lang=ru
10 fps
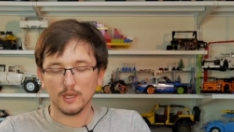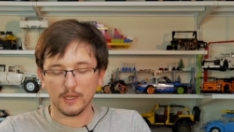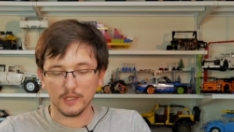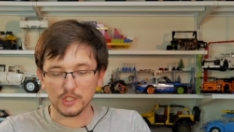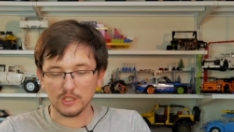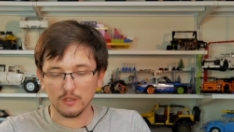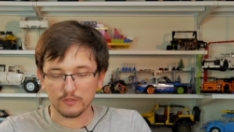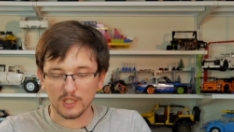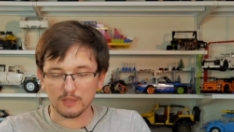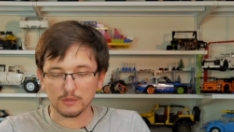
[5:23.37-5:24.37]
Конечно,
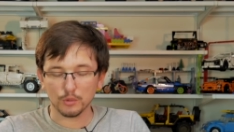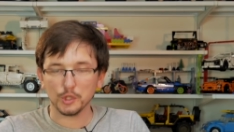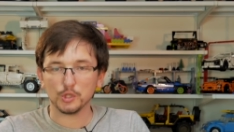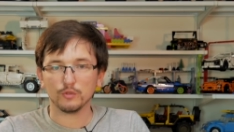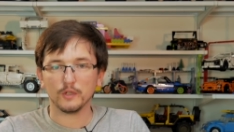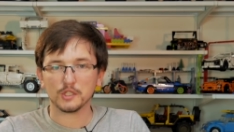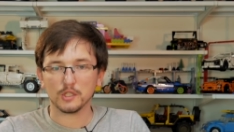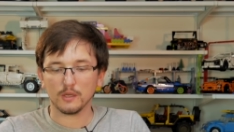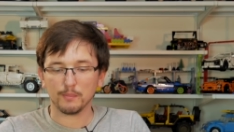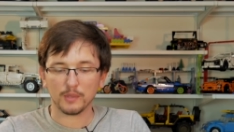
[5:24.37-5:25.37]
в данном случае еще
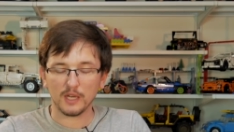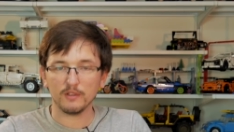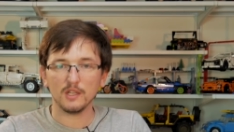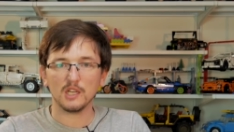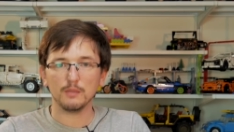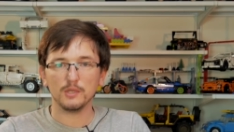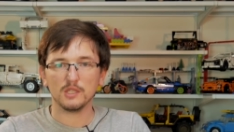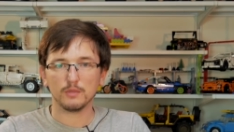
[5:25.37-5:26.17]
важно правильно крепить